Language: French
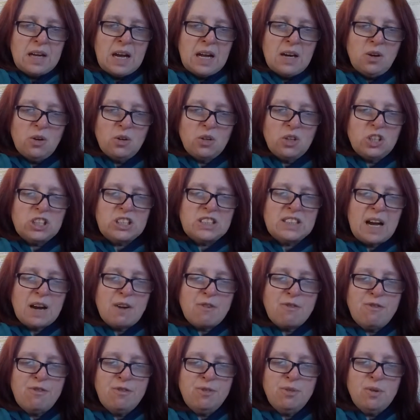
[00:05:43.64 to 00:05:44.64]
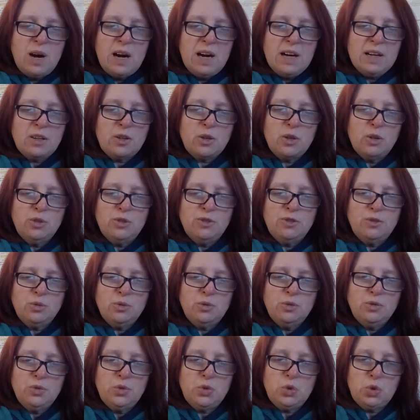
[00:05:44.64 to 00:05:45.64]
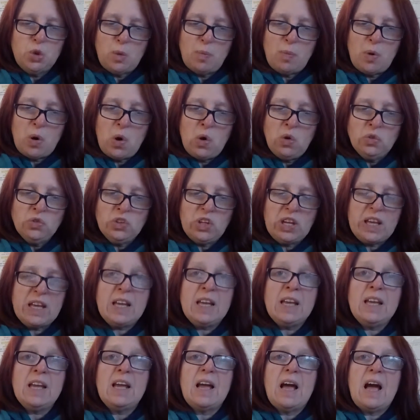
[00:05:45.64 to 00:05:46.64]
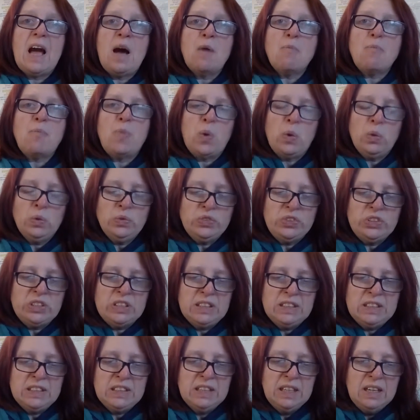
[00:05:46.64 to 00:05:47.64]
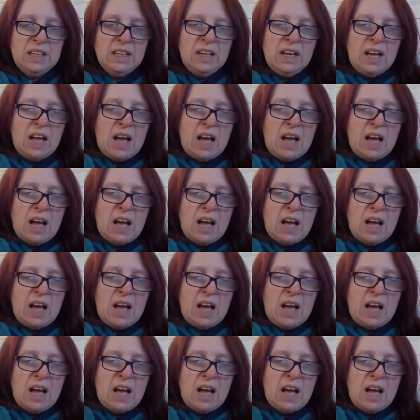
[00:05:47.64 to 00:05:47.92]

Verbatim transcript: Alors, chaque fois que vous vous surprendrez à penser